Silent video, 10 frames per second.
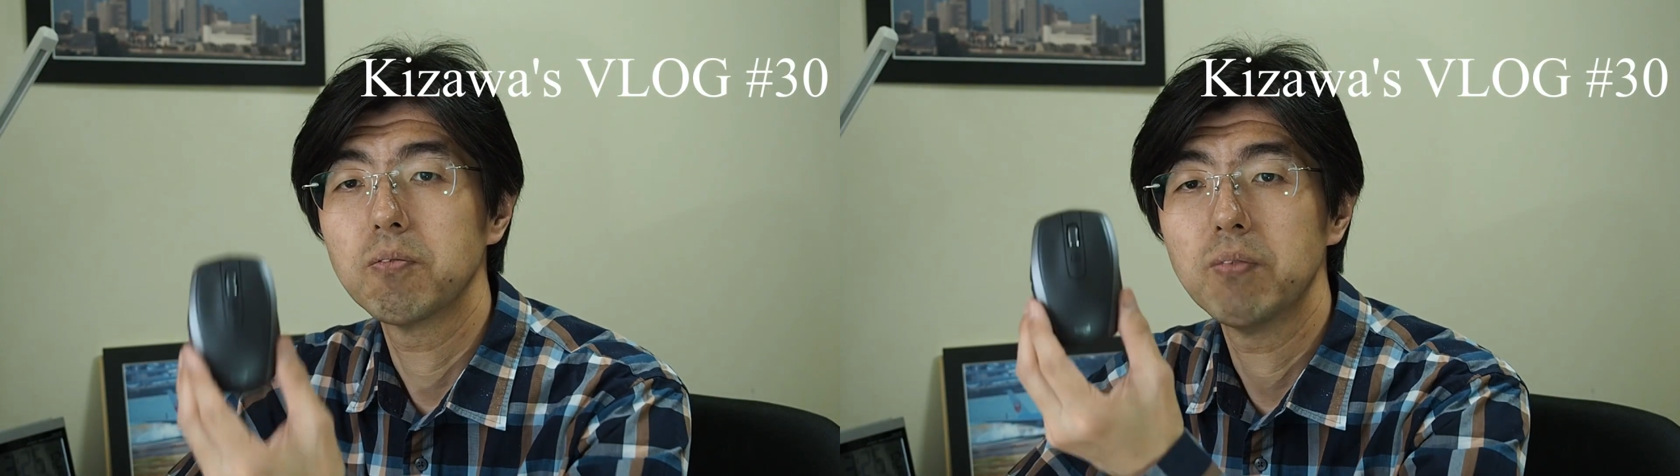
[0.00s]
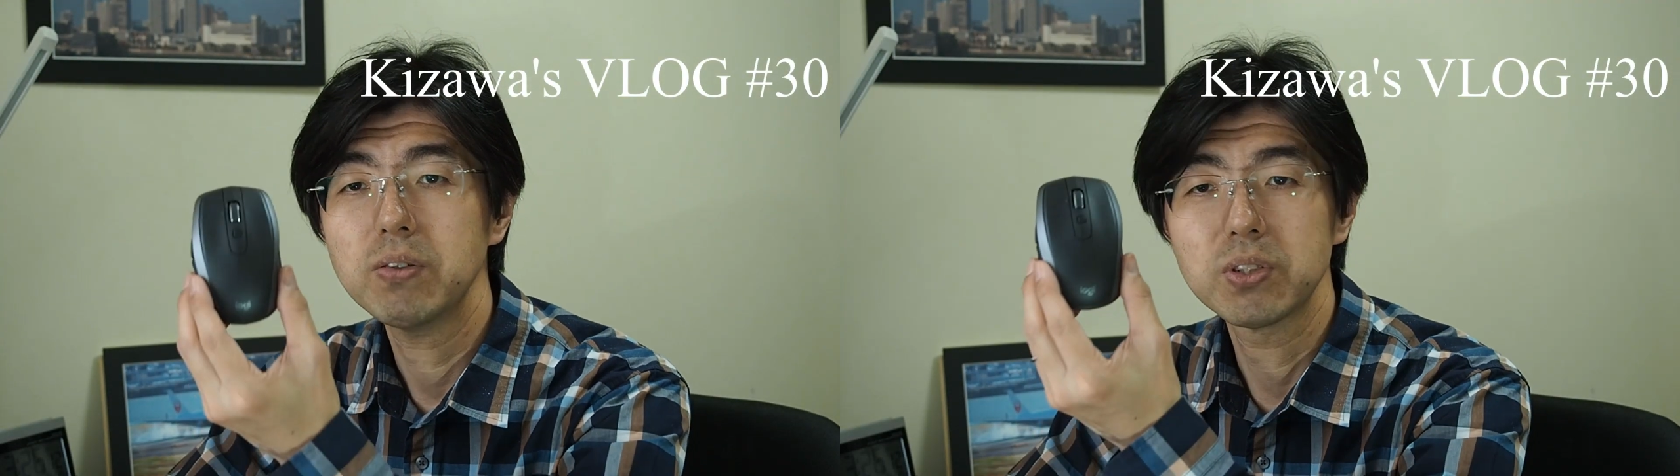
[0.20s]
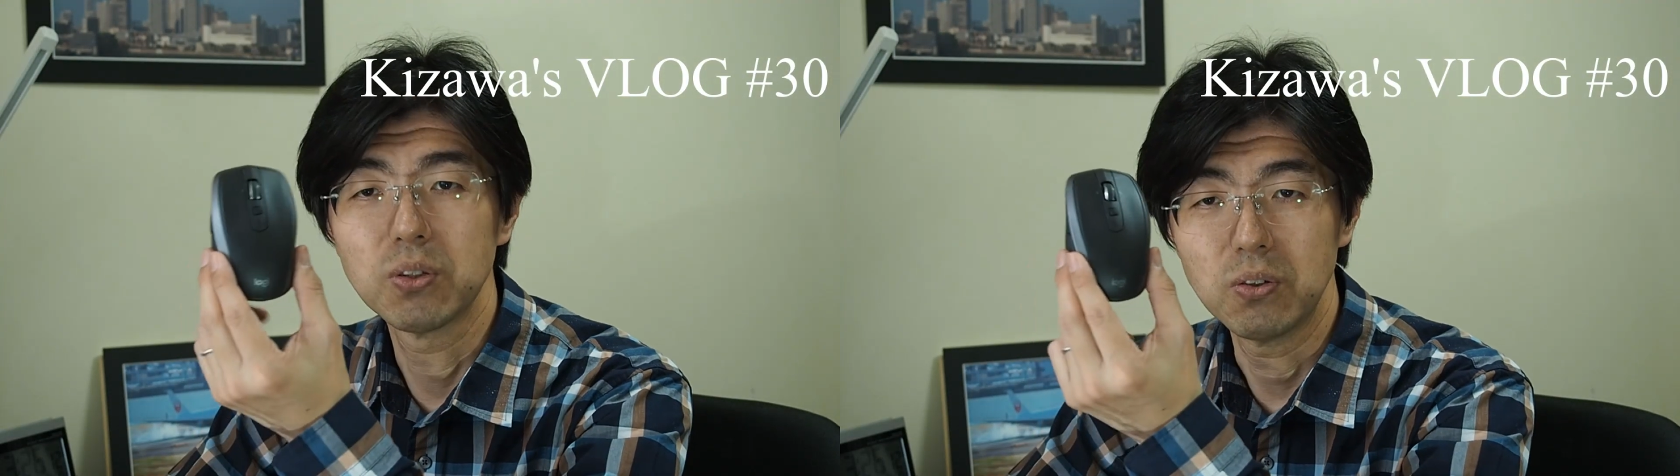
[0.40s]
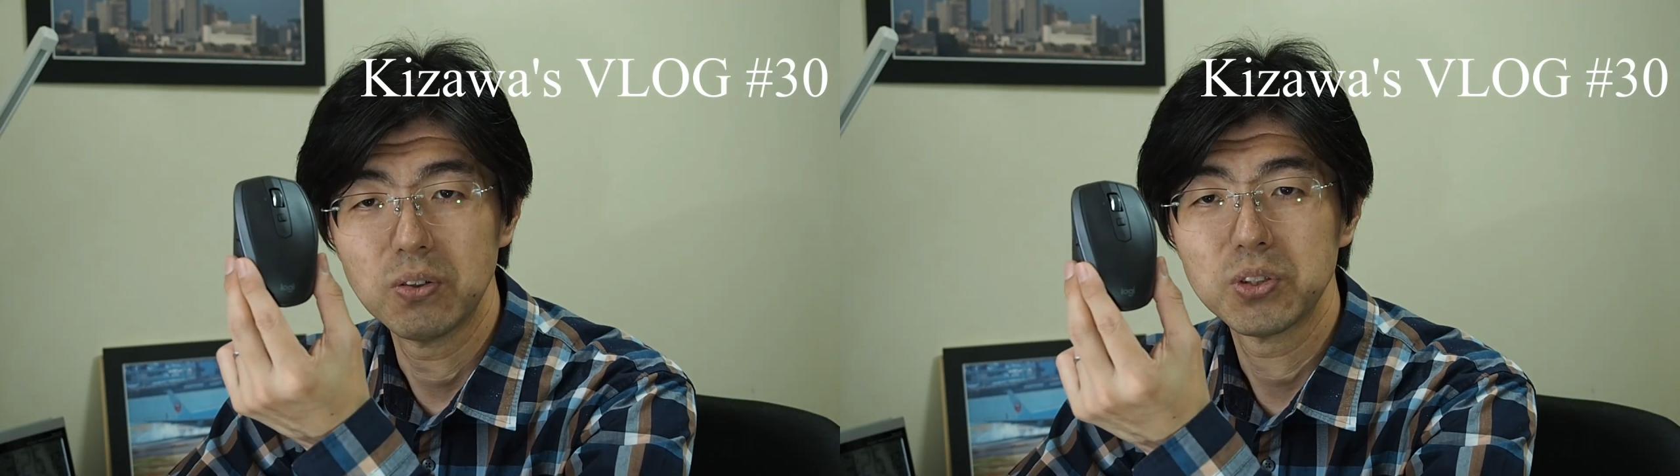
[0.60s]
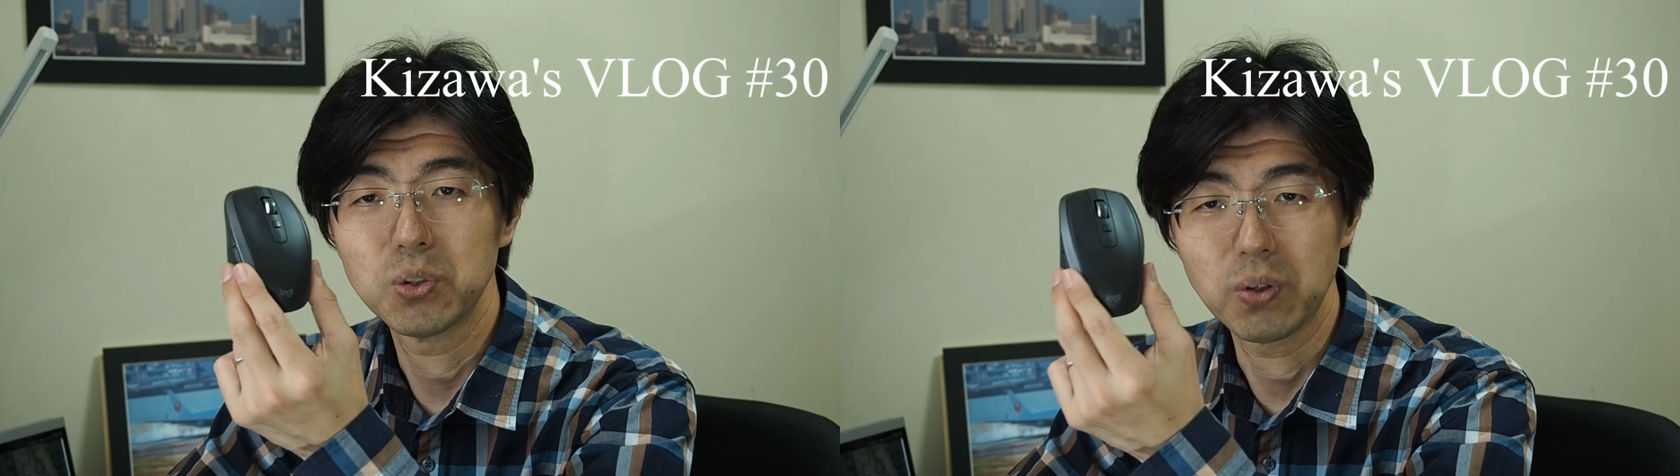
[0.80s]
マウスの
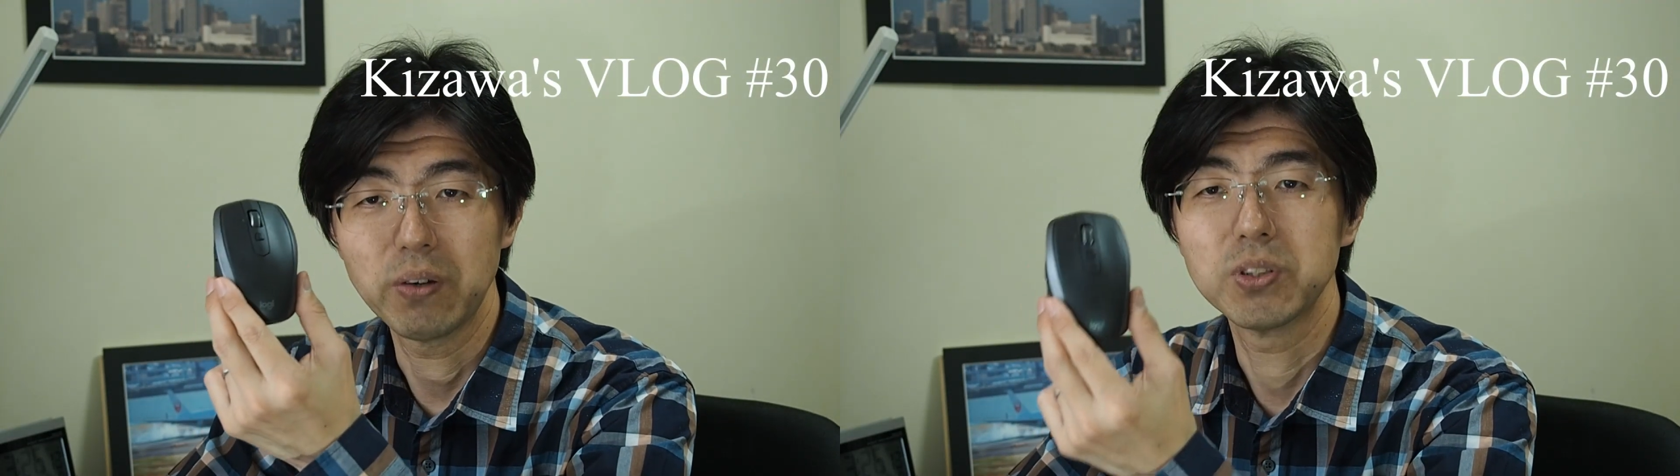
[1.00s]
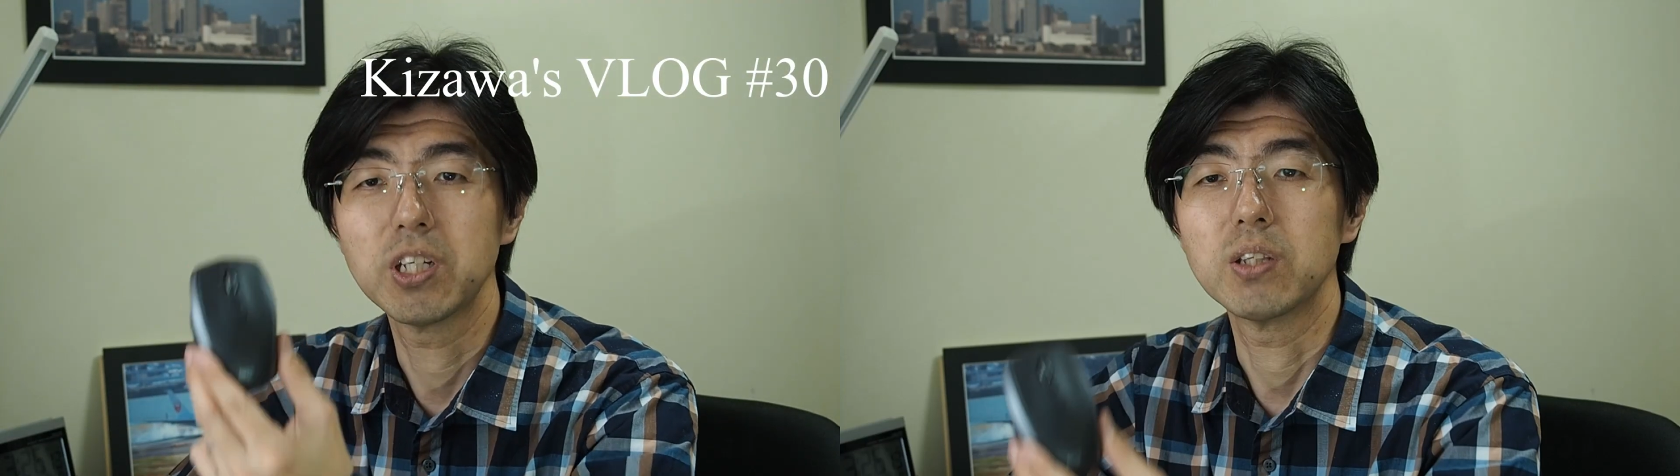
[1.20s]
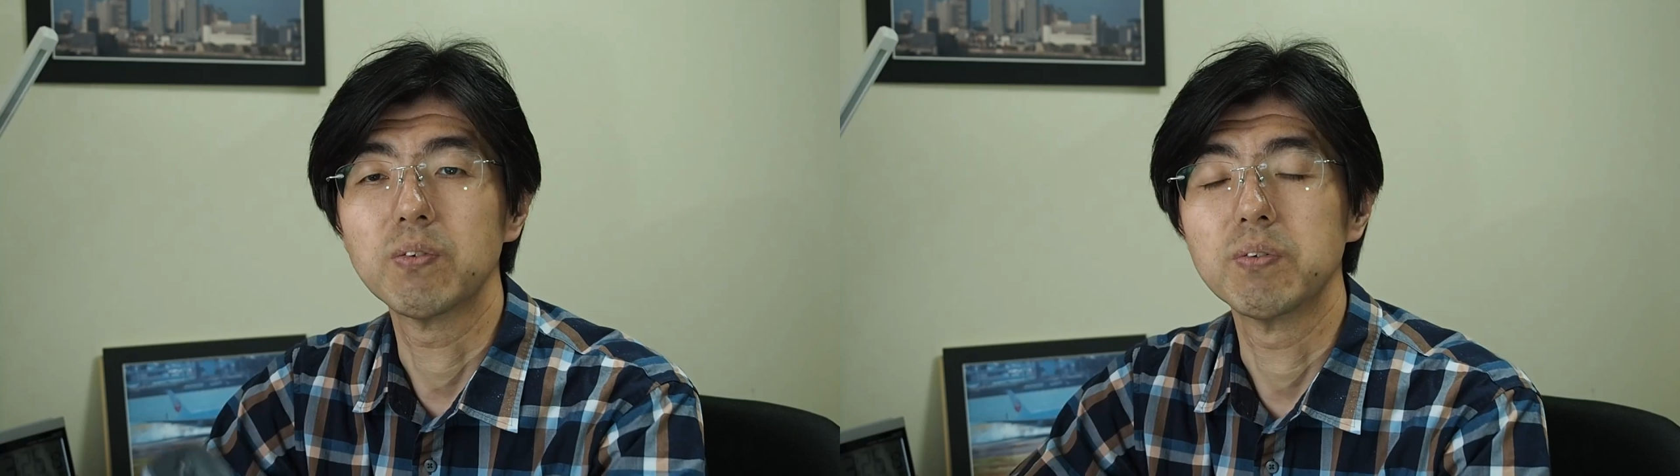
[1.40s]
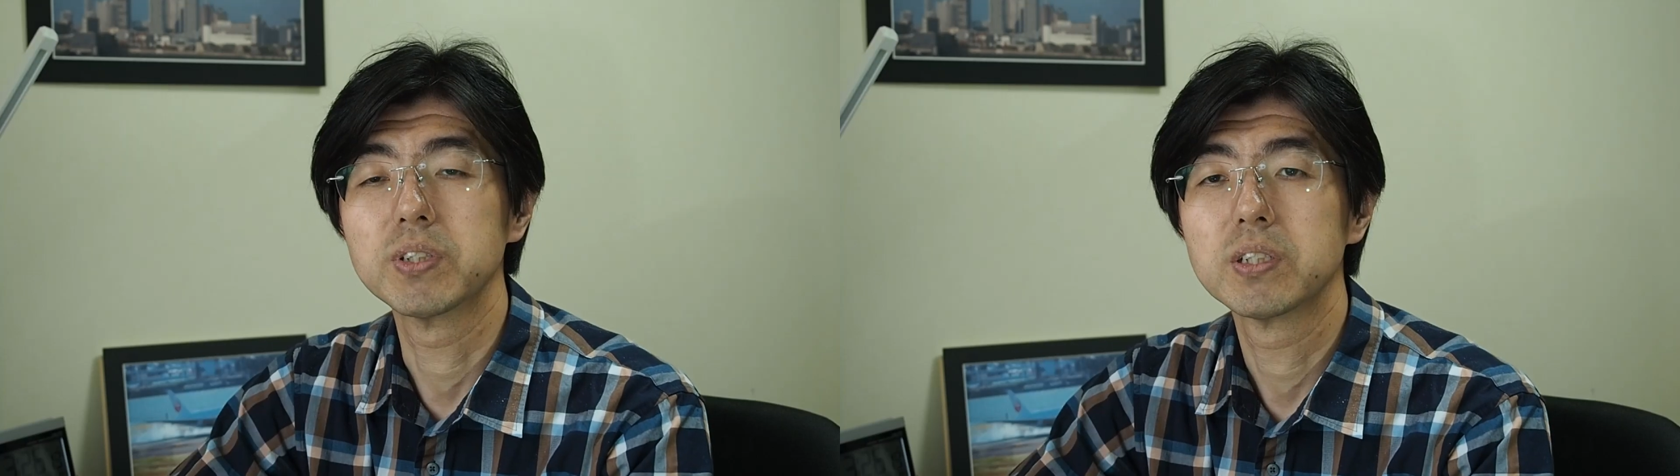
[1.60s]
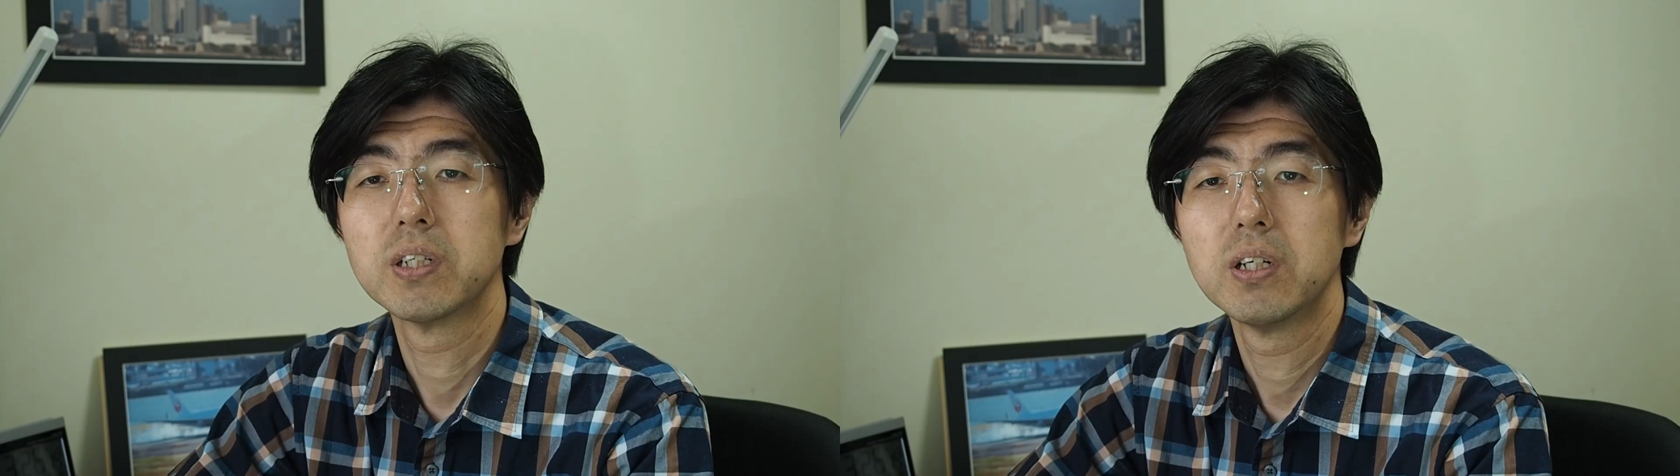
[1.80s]
紹介をしたいと思いま
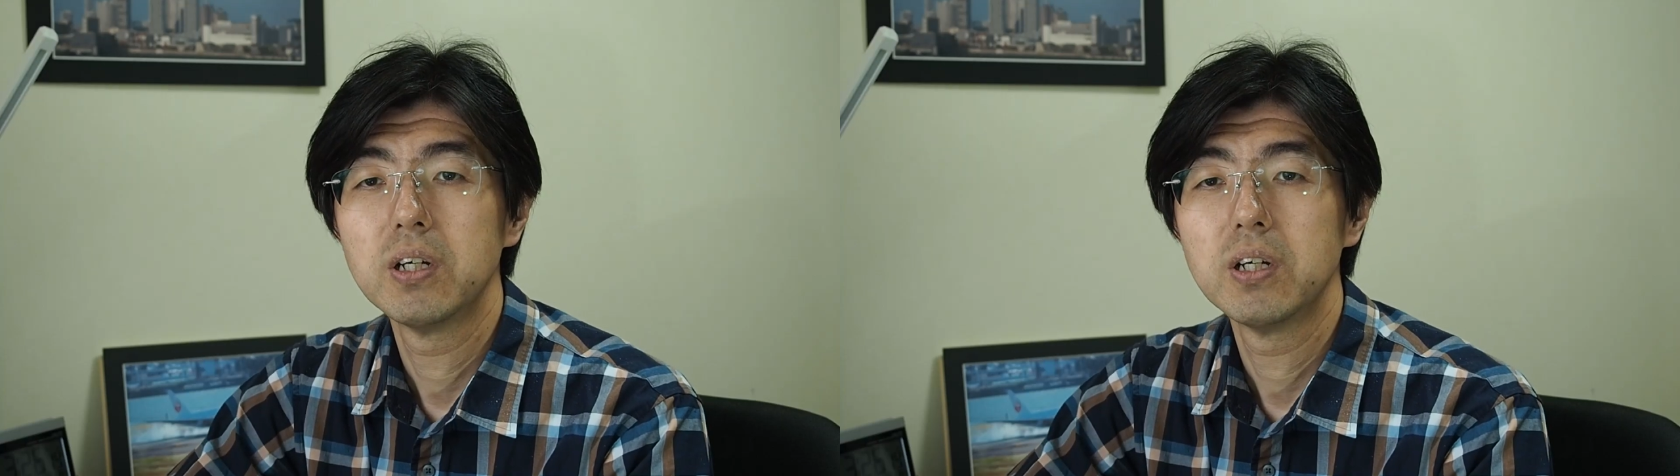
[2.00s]
す。